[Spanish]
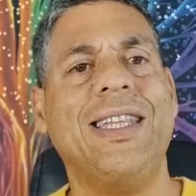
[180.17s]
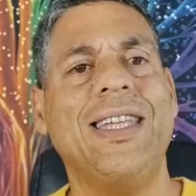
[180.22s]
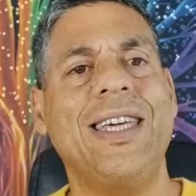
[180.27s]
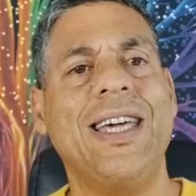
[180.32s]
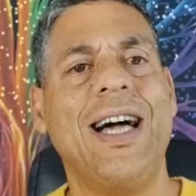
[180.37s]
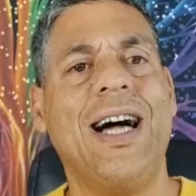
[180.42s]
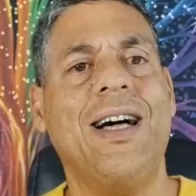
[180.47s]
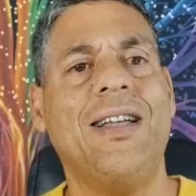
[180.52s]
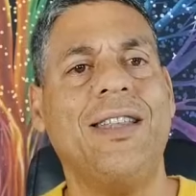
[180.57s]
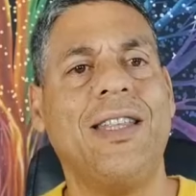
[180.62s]

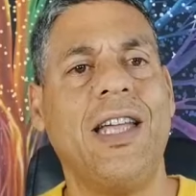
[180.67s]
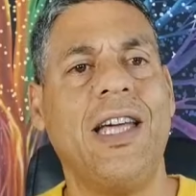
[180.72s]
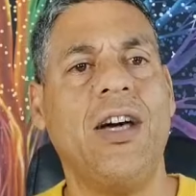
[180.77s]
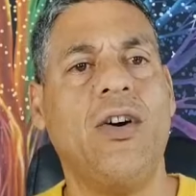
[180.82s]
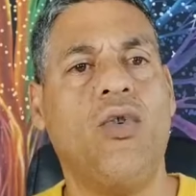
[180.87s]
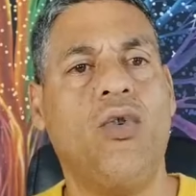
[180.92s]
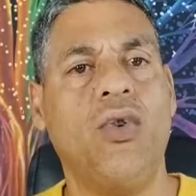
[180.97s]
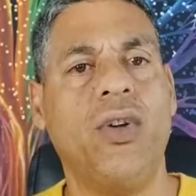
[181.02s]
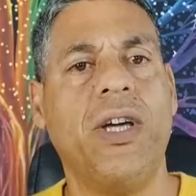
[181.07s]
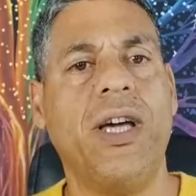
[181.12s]
día
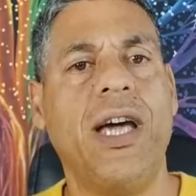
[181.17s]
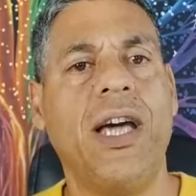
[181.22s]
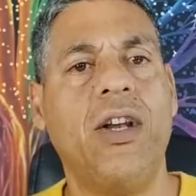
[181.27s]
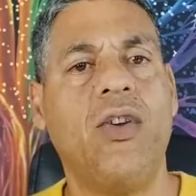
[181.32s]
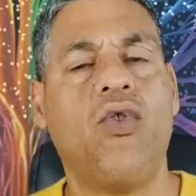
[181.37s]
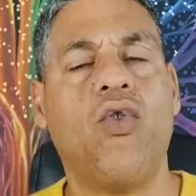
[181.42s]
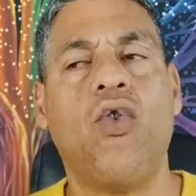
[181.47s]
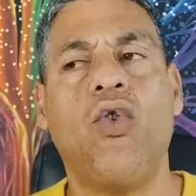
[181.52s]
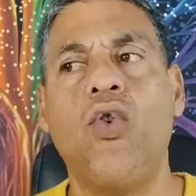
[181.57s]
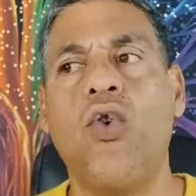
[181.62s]
de hoy.
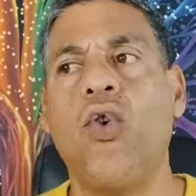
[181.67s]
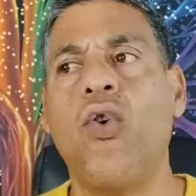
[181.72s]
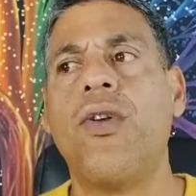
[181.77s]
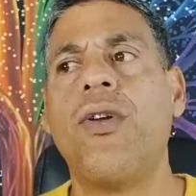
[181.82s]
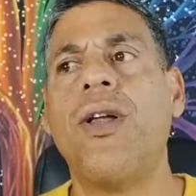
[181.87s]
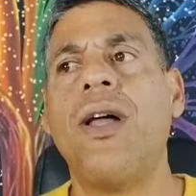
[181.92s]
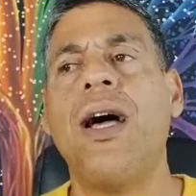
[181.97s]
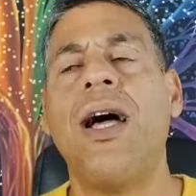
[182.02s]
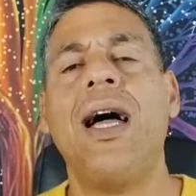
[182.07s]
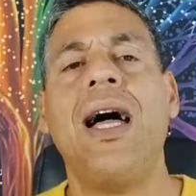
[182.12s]
El
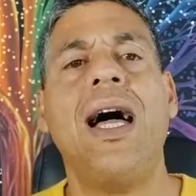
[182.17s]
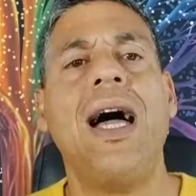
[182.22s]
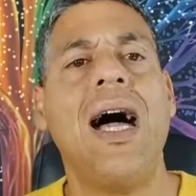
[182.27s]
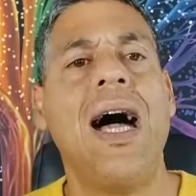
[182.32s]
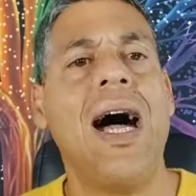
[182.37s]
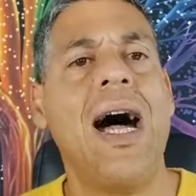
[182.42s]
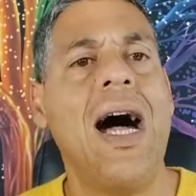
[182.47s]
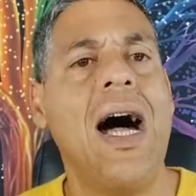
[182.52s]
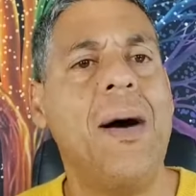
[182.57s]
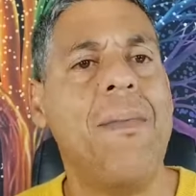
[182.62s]
color
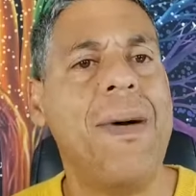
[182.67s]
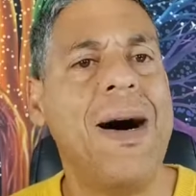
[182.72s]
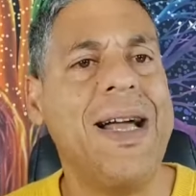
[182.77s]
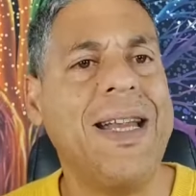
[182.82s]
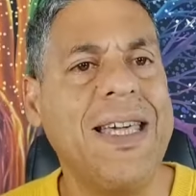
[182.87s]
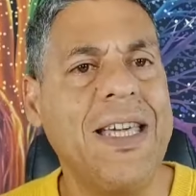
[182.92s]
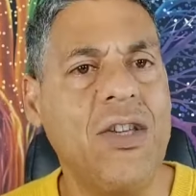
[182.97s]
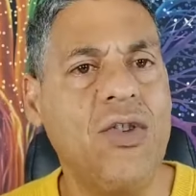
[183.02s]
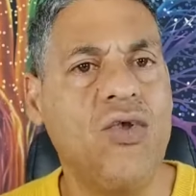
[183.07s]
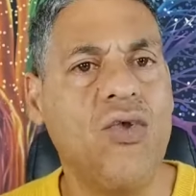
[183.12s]

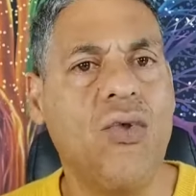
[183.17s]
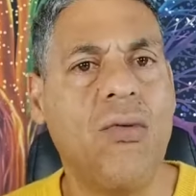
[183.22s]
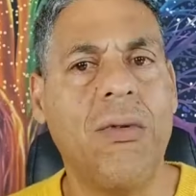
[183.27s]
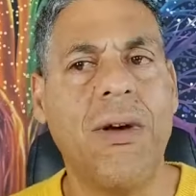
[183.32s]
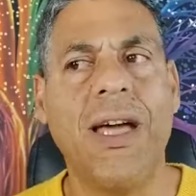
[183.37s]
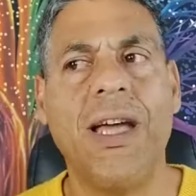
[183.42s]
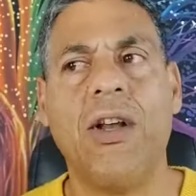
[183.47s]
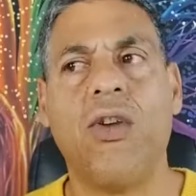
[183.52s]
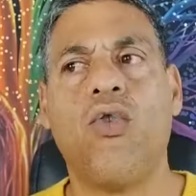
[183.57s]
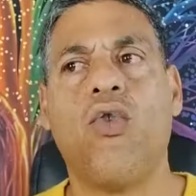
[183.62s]
amarillo,
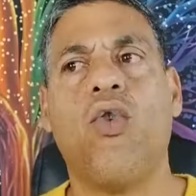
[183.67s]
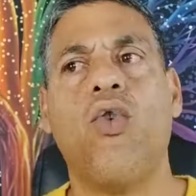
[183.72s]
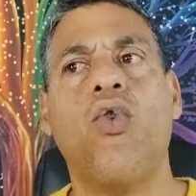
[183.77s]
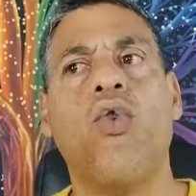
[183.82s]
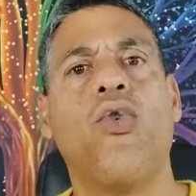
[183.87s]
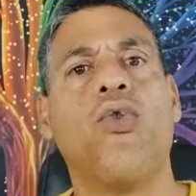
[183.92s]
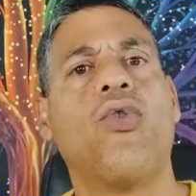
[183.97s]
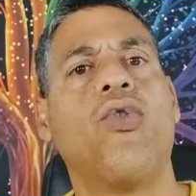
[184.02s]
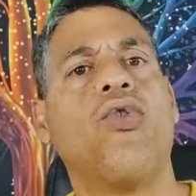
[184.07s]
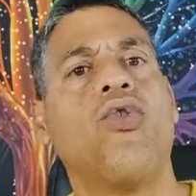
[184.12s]
el
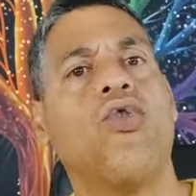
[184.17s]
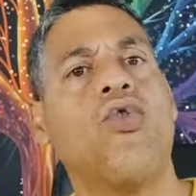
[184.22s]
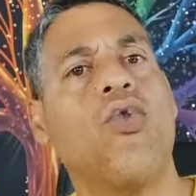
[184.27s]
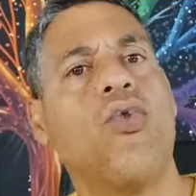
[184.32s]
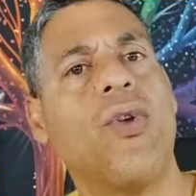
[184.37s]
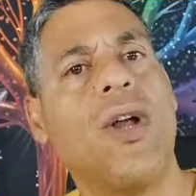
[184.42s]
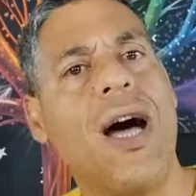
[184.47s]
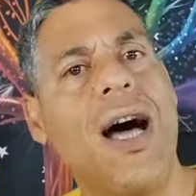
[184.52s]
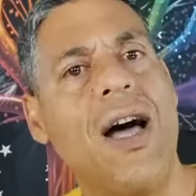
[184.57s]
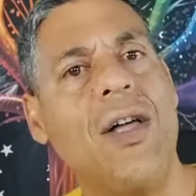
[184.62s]
color
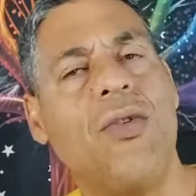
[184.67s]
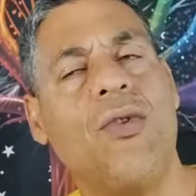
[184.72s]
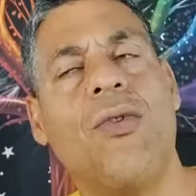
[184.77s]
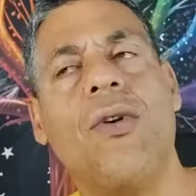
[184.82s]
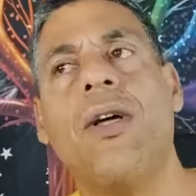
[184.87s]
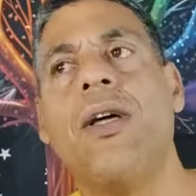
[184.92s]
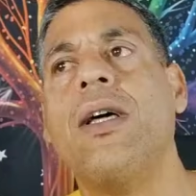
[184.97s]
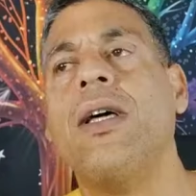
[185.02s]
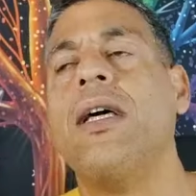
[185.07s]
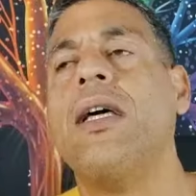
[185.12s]

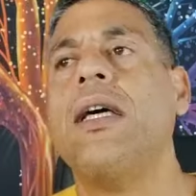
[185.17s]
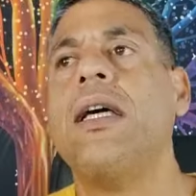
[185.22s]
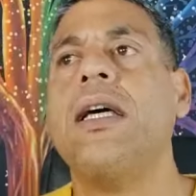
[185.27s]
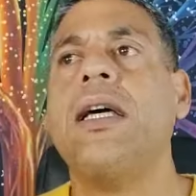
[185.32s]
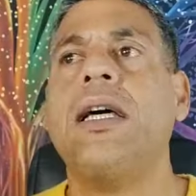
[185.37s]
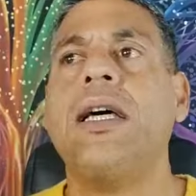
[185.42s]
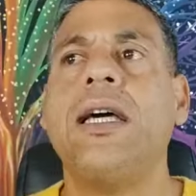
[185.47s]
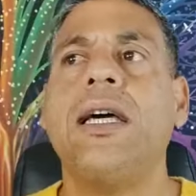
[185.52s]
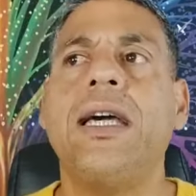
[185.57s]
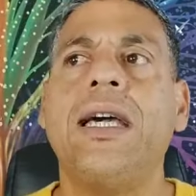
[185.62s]
dorado
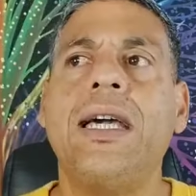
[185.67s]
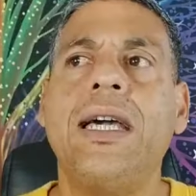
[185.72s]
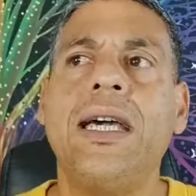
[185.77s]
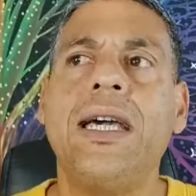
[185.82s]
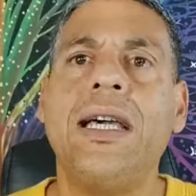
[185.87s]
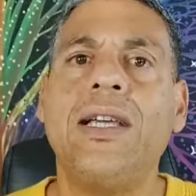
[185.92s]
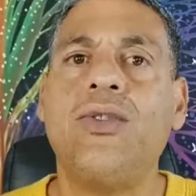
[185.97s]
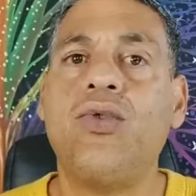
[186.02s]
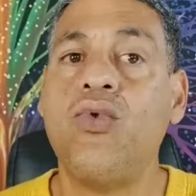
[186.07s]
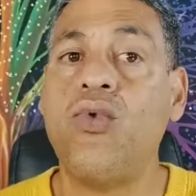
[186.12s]

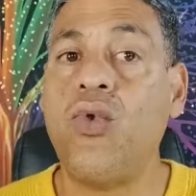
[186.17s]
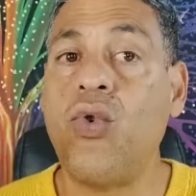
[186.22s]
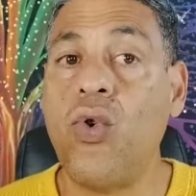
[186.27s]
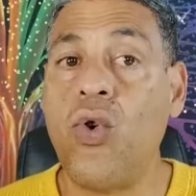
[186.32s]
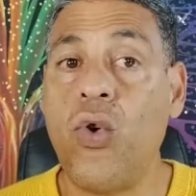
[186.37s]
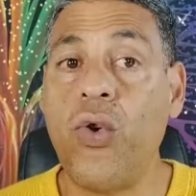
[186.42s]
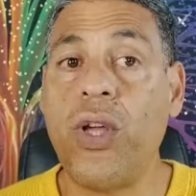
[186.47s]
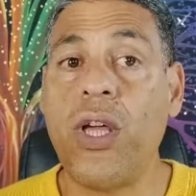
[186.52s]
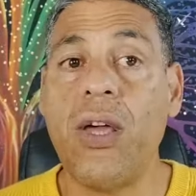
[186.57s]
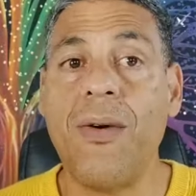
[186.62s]
eh, es un
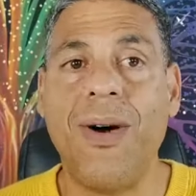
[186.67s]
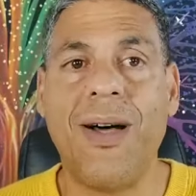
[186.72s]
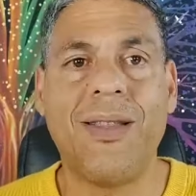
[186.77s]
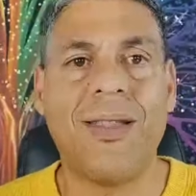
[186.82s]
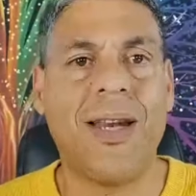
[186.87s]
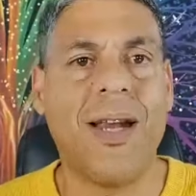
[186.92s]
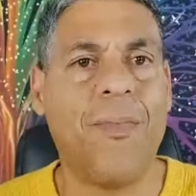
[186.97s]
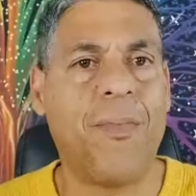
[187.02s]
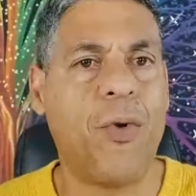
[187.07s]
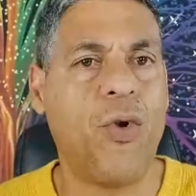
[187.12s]
color que va
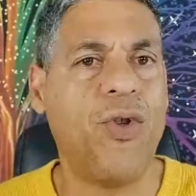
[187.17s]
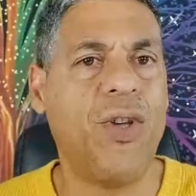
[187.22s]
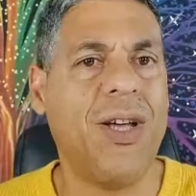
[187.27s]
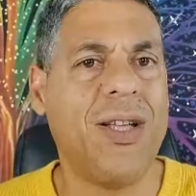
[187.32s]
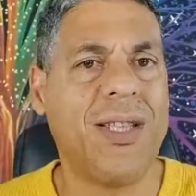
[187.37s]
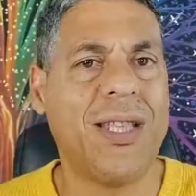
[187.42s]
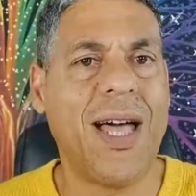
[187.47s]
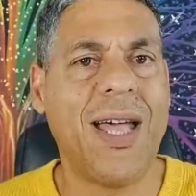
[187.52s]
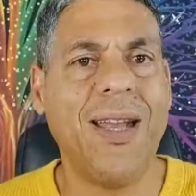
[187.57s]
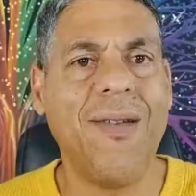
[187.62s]
a
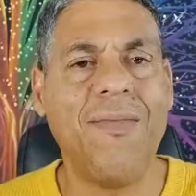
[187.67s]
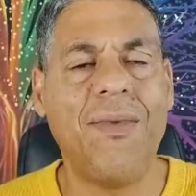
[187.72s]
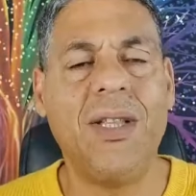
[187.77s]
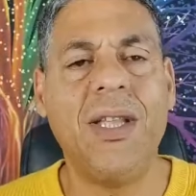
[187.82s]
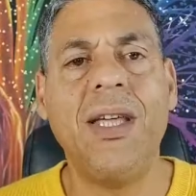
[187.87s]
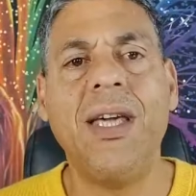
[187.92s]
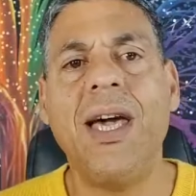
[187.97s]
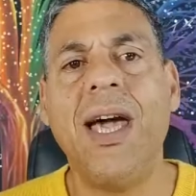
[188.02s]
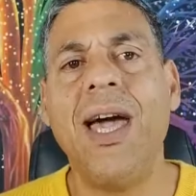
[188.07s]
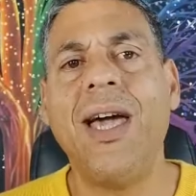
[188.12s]
proyectar en
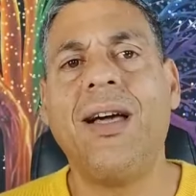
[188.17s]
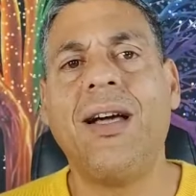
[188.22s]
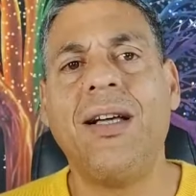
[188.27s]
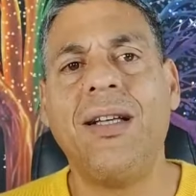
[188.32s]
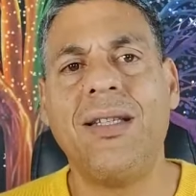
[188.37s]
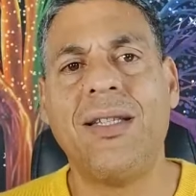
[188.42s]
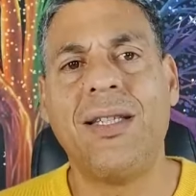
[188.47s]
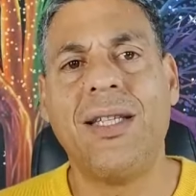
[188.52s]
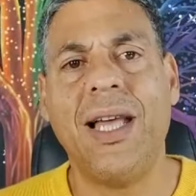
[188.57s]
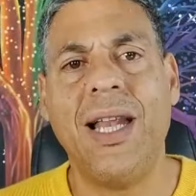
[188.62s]
ti
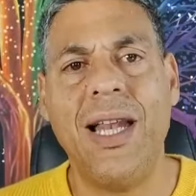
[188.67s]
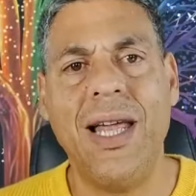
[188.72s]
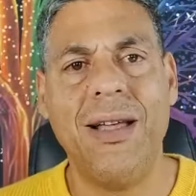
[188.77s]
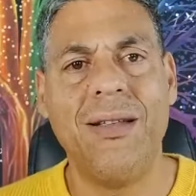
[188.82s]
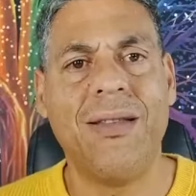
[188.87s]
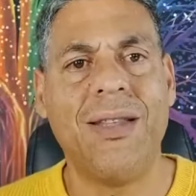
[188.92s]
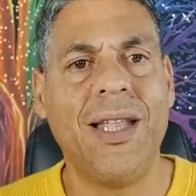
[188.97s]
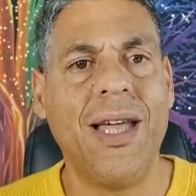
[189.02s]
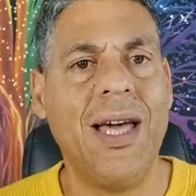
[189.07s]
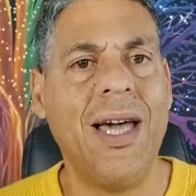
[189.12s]

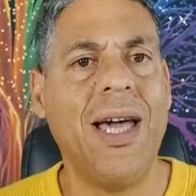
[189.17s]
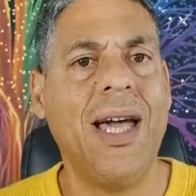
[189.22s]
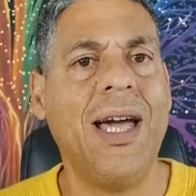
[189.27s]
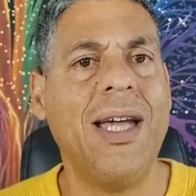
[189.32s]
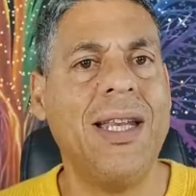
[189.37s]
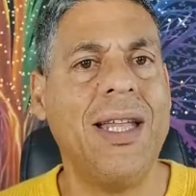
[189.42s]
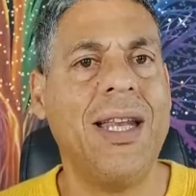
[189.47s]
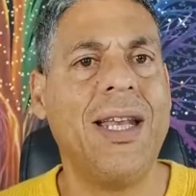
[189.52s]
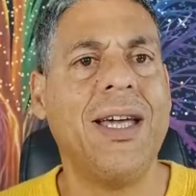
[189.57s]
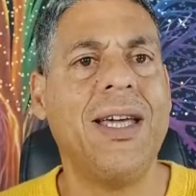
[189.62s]
excelente
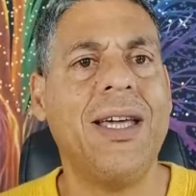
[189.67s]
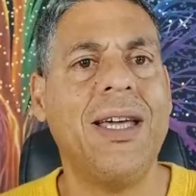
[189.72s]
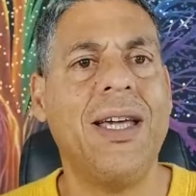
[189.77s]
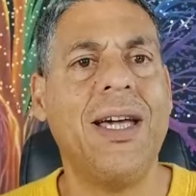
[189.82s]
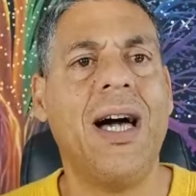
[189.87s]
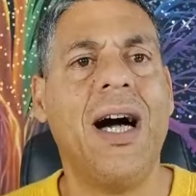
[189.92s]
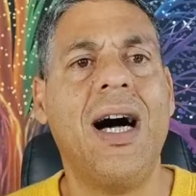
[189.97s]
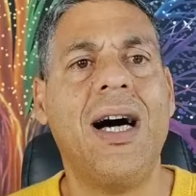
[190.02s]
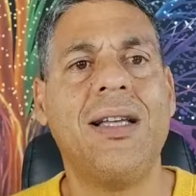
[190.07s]
energía.